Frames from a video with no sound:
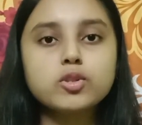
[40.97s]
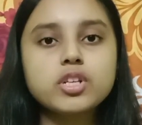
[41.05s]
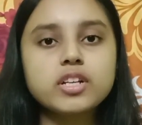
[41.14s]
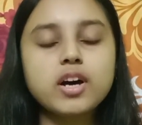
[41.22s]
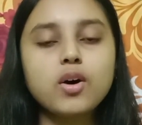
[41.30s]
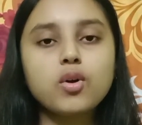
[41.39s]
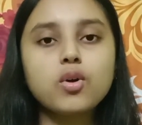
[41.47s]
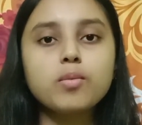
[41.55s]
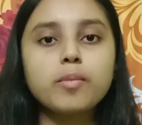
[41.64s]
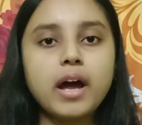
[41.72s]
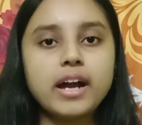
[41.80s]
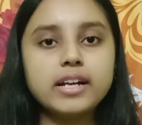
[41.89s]
সেটা হলো
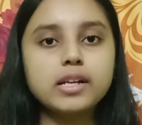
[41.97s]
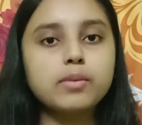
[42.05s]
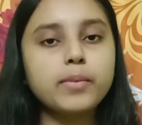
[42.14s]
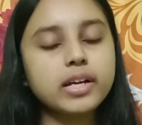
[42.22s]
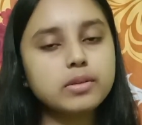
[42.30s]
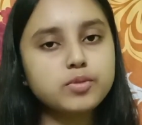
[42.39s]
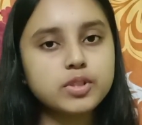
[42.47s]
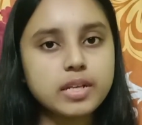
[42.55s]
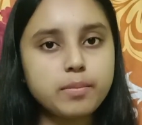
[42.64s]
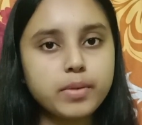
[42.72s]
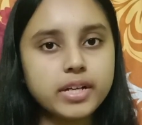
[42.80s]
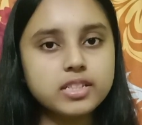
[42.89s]
ব্রাইডাল মেকআপ
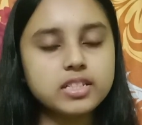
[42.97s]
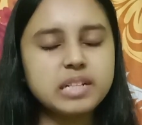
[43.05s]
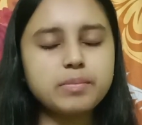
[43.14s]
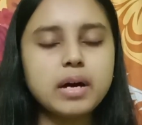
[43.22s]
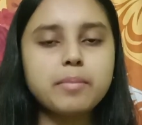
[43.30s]
স্টেপ বাই স্টেপ